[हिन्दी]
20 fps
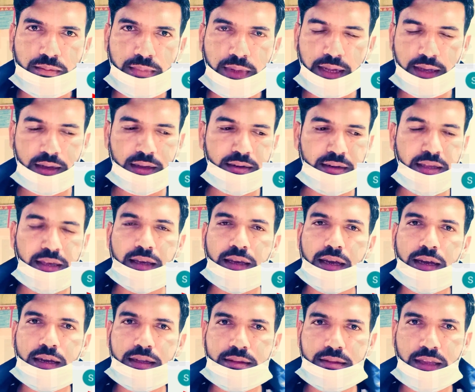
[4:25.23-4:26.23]
मैंने कहा ठीक
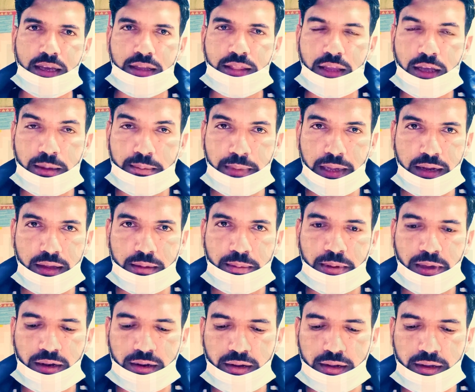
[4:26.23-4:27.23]
है देखते हैं मैंने
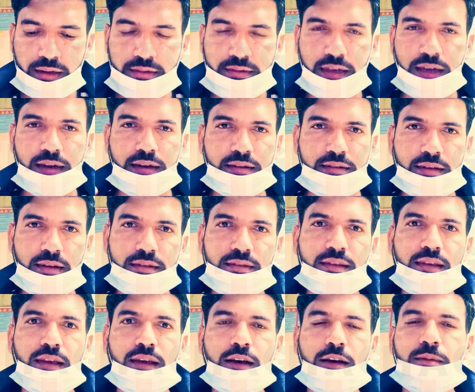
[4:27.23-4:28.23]
फिर चैनल सर्च
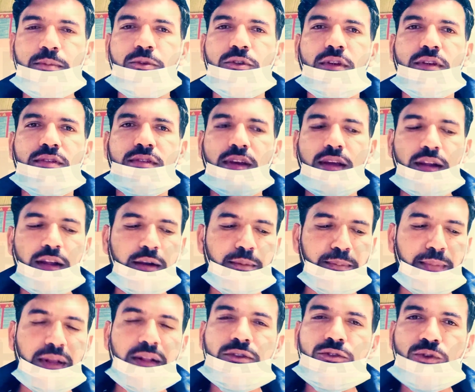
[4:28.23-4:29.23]
किया मुझे चैनल
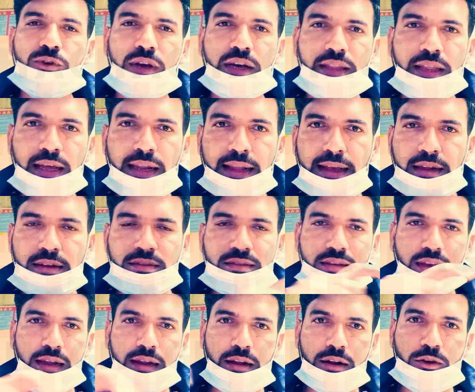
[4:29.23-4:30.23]
मिल चुका था लेकिन
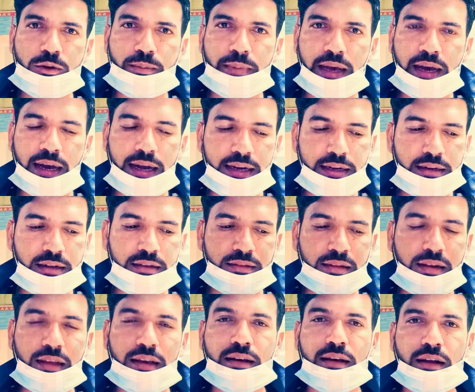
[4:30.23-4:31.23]
चैनल को मैं हाइड
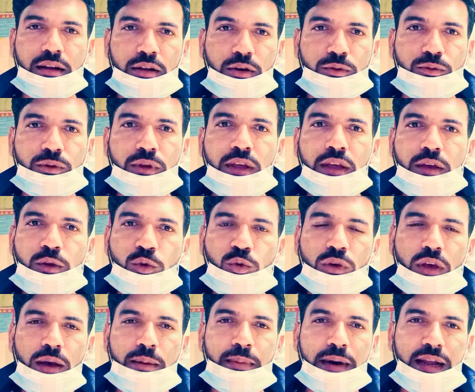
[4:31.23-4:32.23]
इसलिए कर रहा हूँ
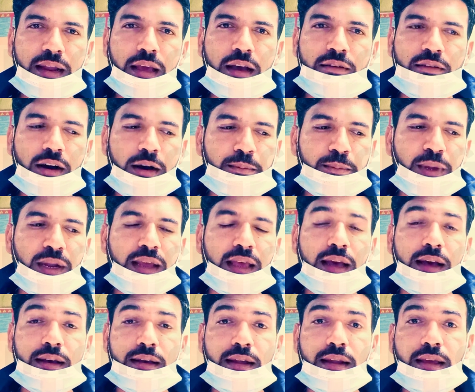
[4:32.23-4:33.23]
क्योंकि हमारी आवाम फिर
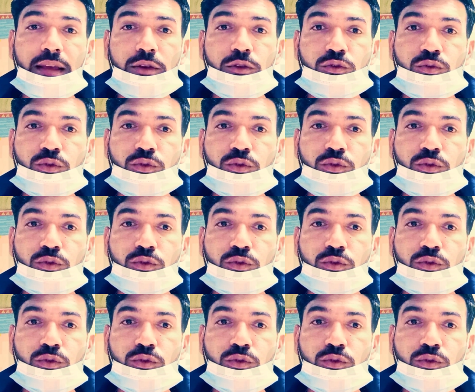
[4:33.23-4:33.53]
क्या करेगी